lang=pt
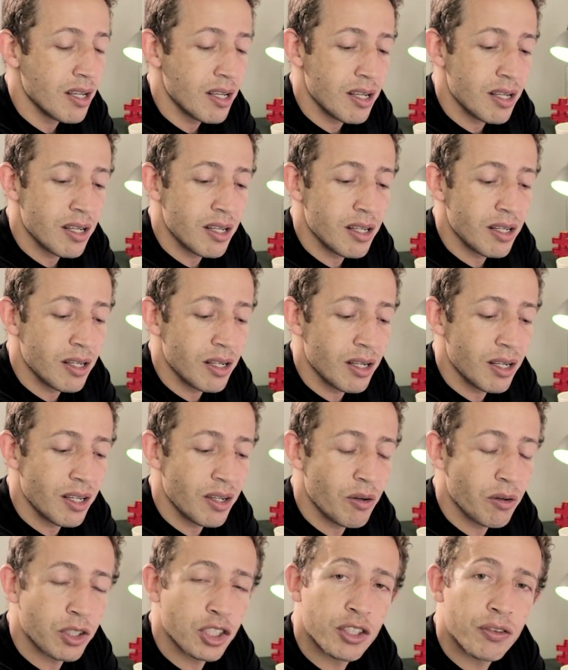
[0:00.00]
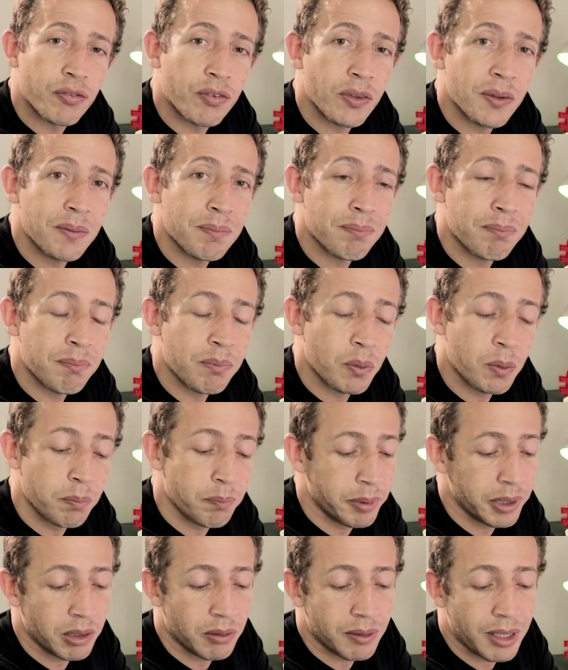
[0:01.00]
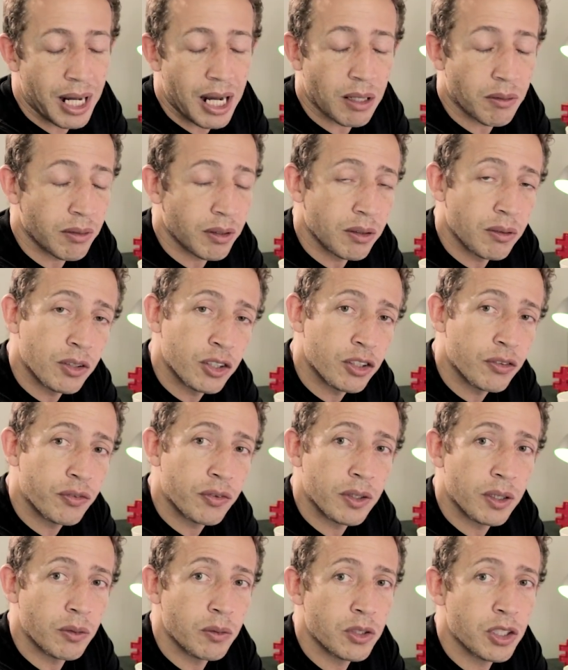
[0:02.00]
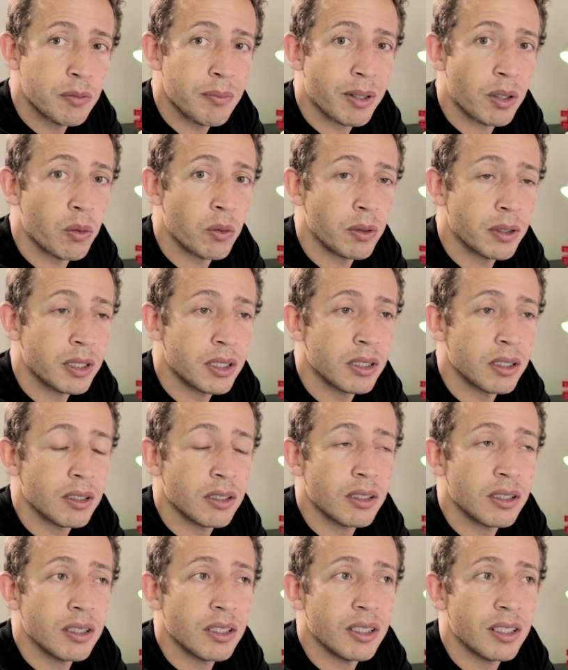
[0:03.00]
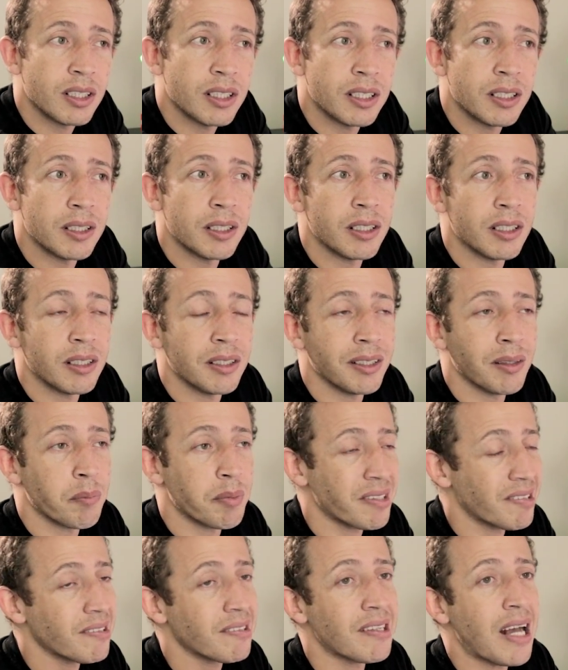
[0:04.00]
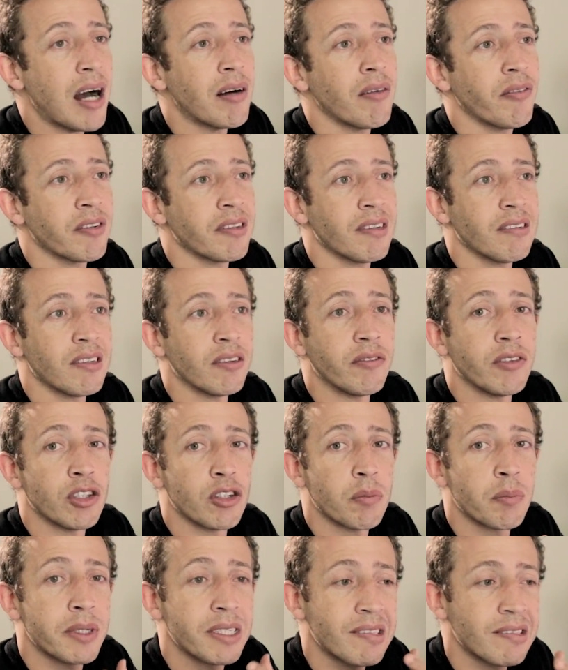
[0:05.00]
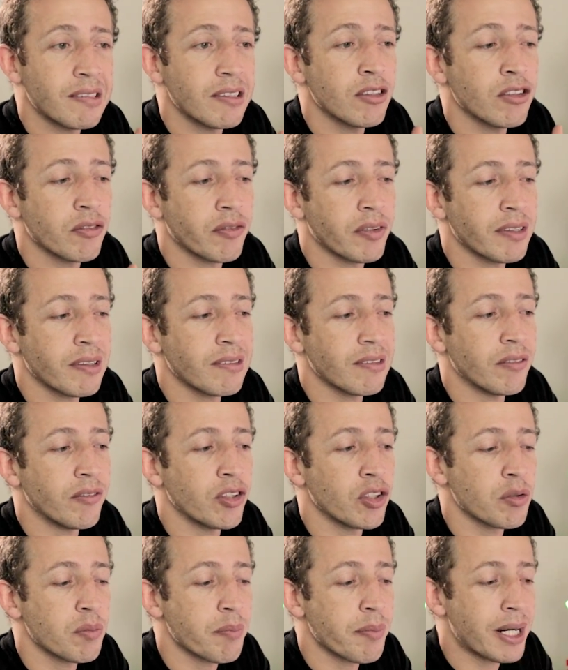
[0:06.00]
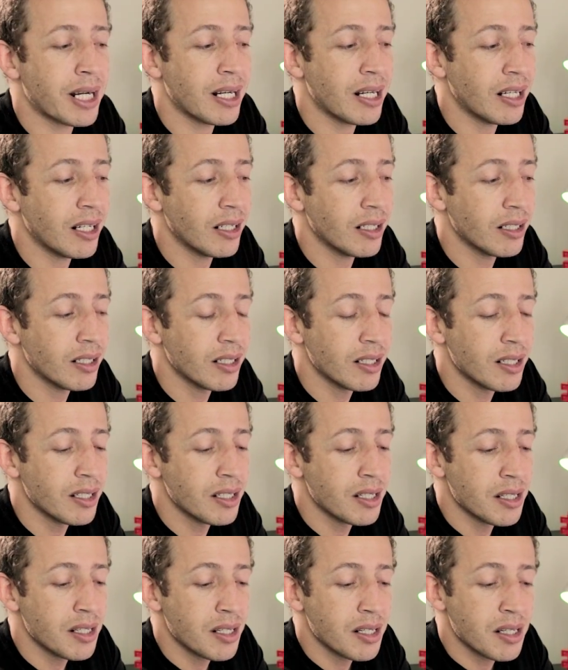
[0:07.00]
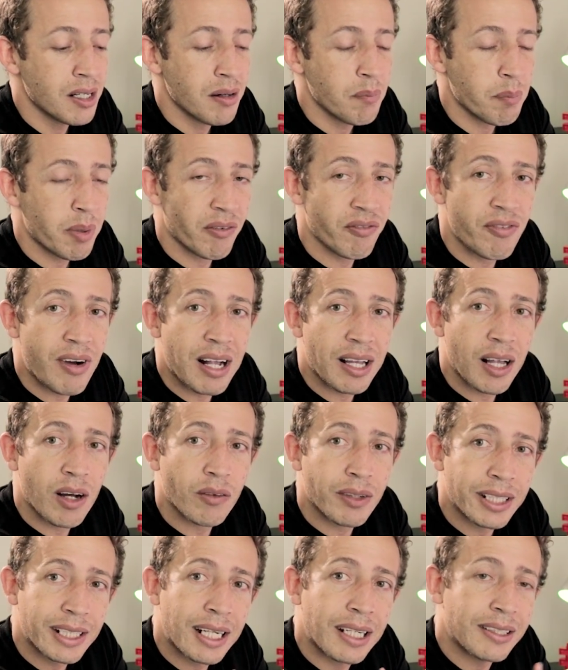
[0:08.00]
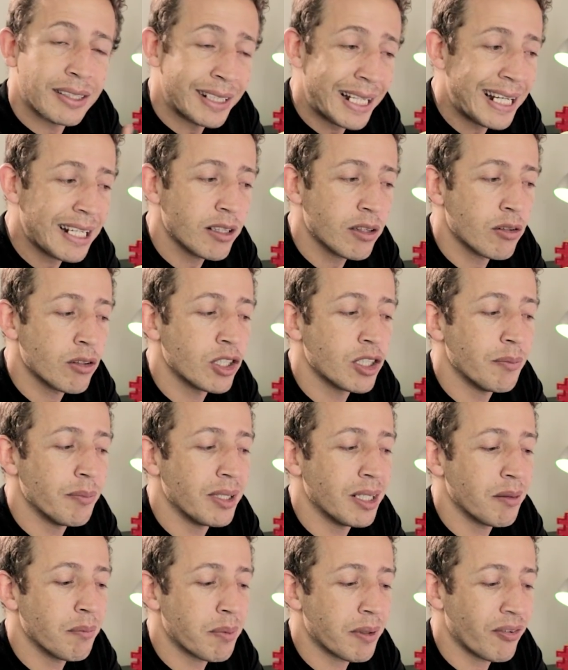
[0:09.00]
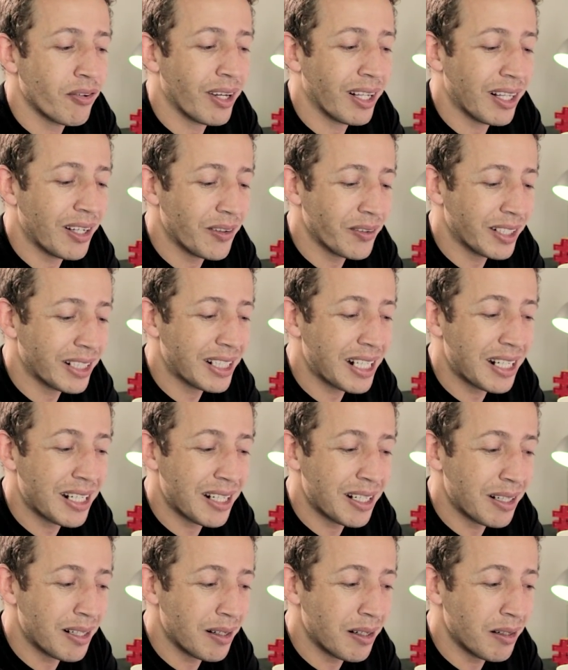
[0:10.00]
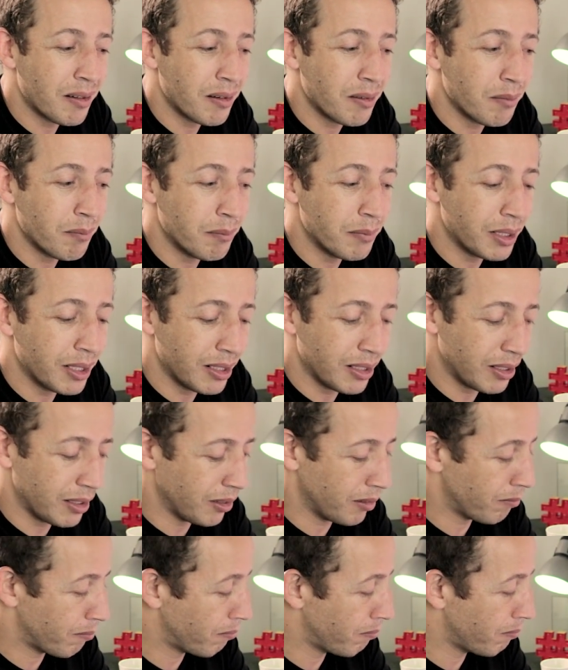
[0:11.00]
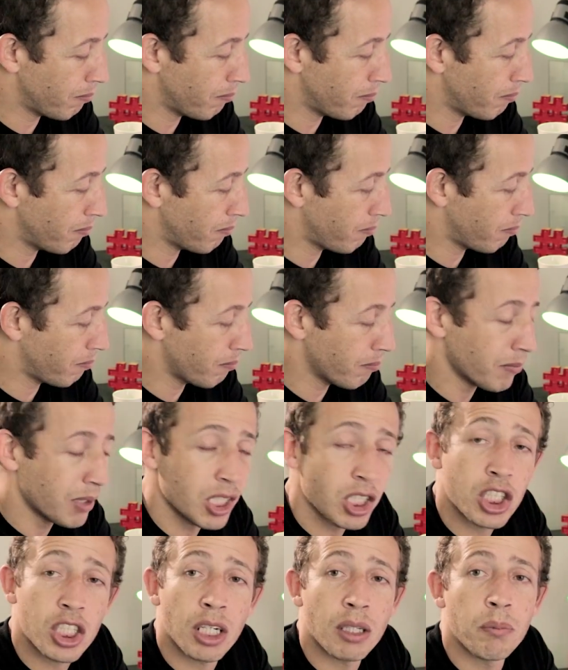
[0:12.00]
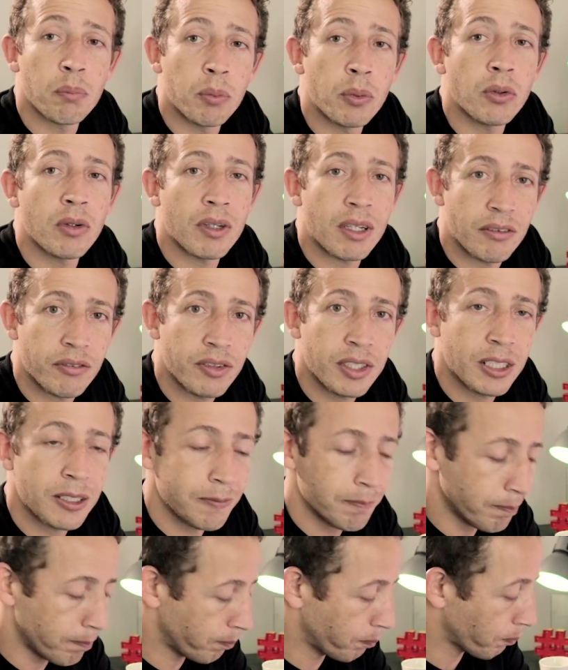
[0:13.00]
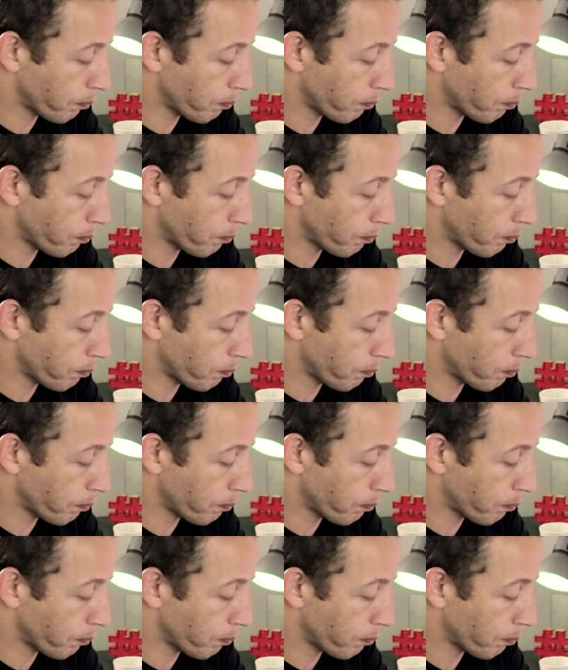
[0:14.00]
E, e hoje foi o pingo d'água. Hoje foi a última gota e eu precisava fazer esse vídeo. Eu preciso fazer esse vídeo para para falar o que tá dentro de mim, para falar o que tá me deixando puto da vida.